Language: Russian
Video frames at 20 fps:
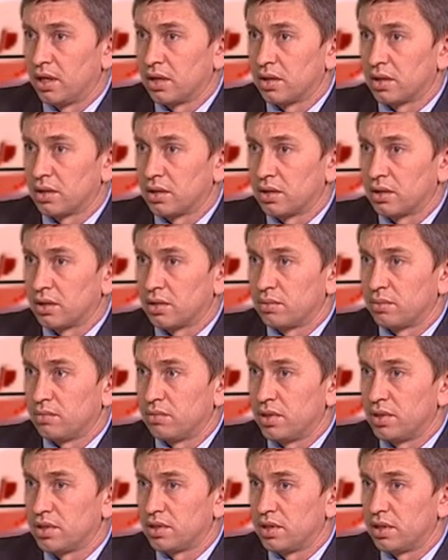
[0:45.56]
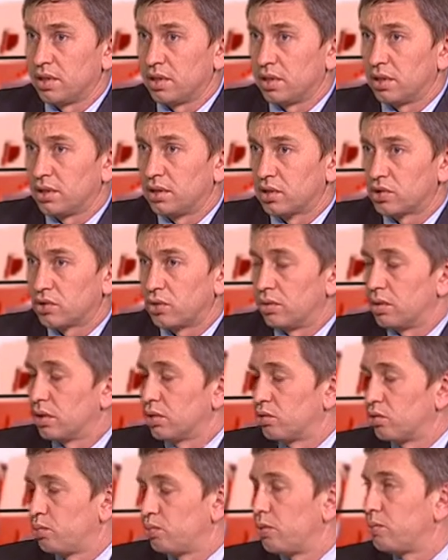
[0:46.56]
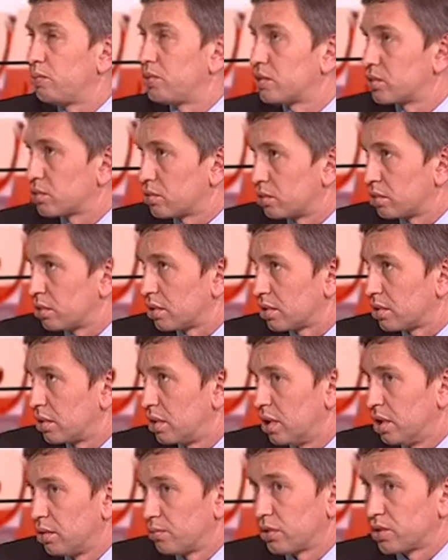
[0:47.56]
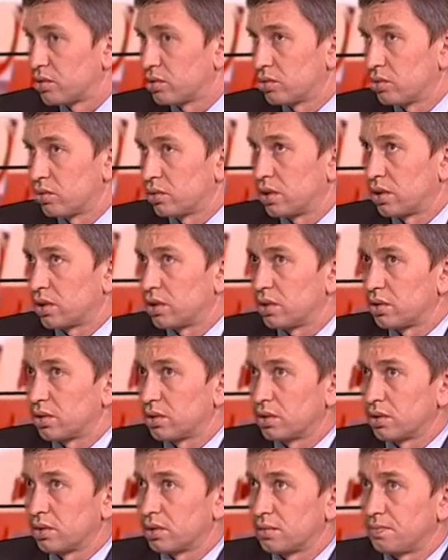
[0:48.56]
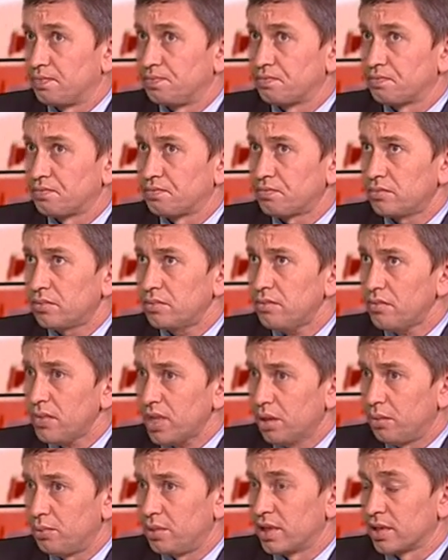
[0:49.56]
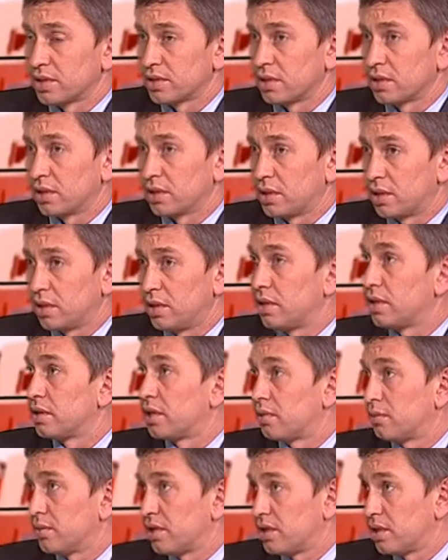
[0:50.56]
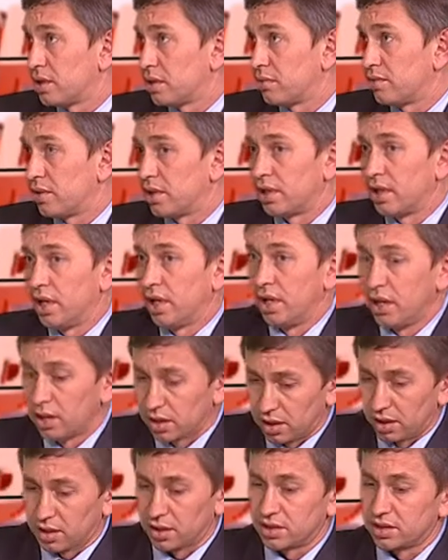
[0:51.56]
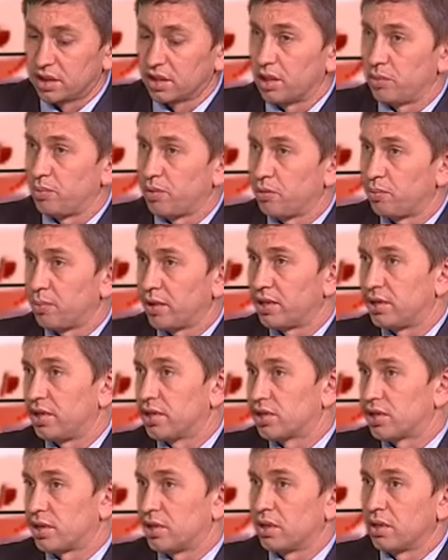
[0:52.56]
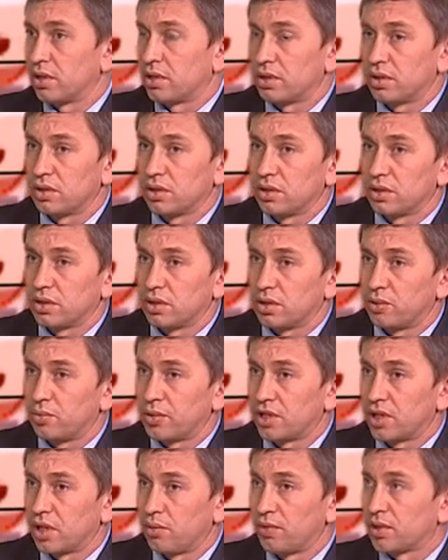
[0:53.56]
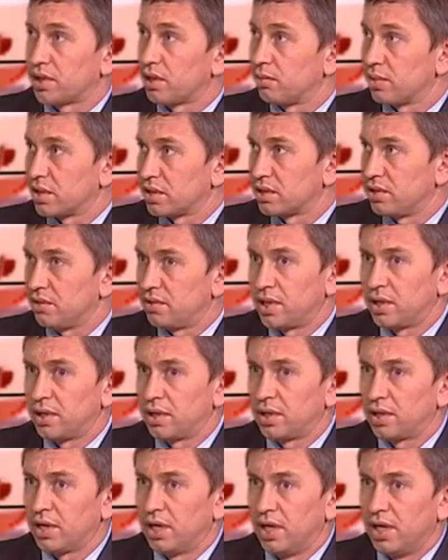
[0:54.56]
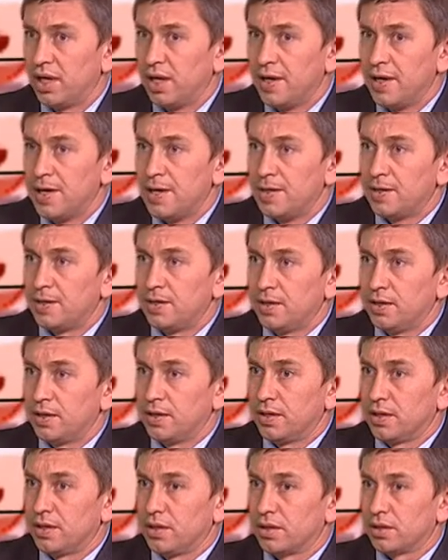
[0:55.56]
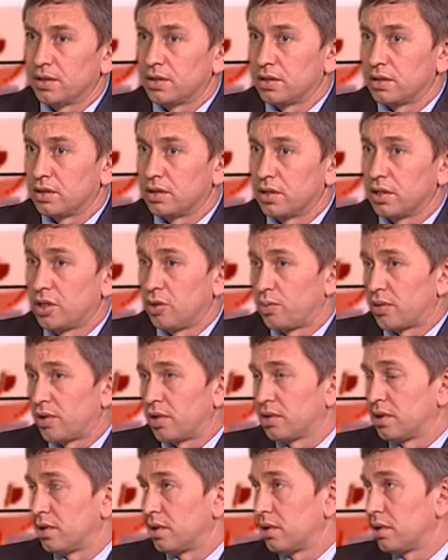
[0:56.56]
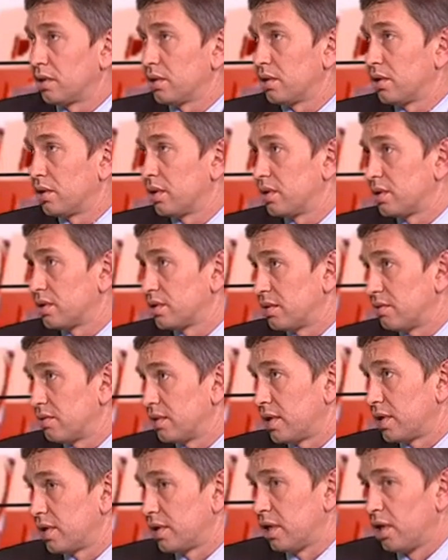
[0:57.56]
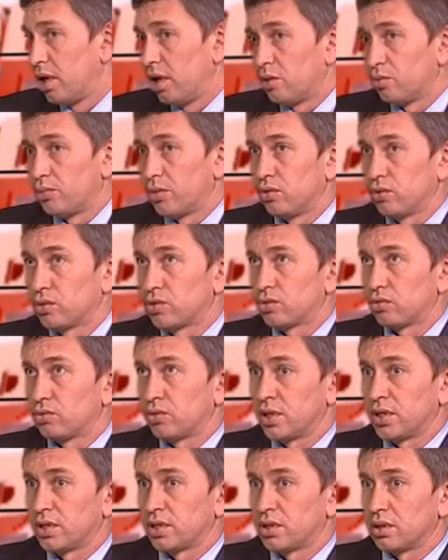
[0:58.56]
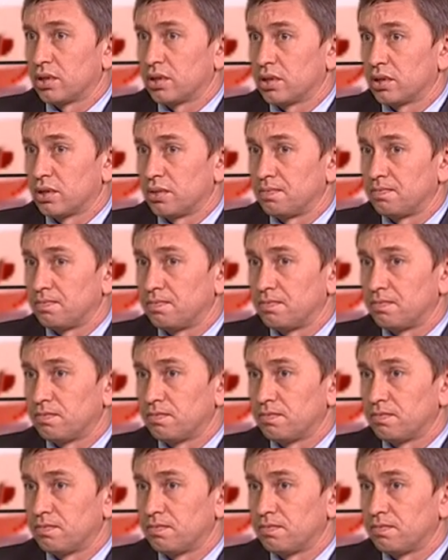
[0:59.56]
мы сделали дошкольные группы при школах по 40 мест открыли, отремонтировали, как раз-таки при поддержке э, Департамента образования э, эти проекты ре реализовали. Плюс у нас э,